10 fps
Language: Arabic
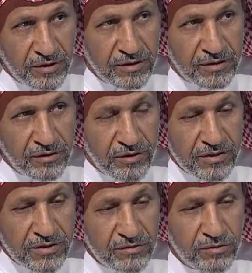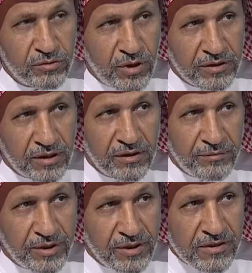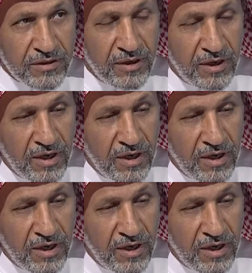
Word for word: وادي الدواسر كنت خطاط المدرسة